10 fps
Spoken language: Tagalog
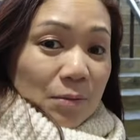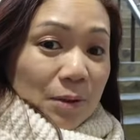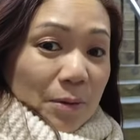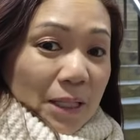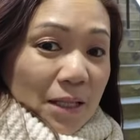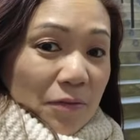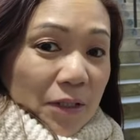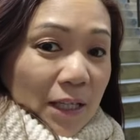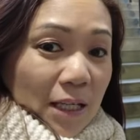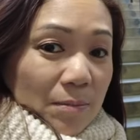We're waiting for
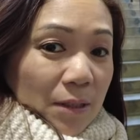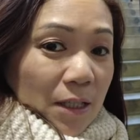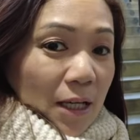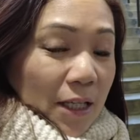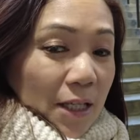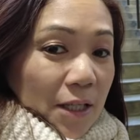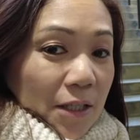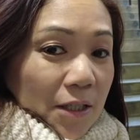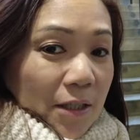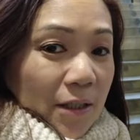the cable car
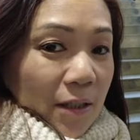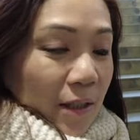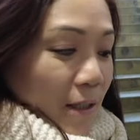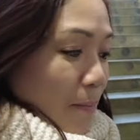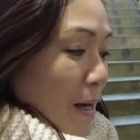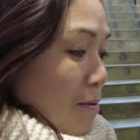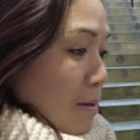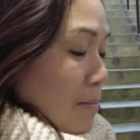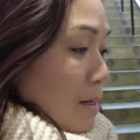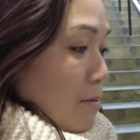here.
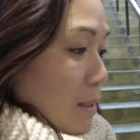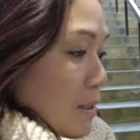Pahawak, pahawak.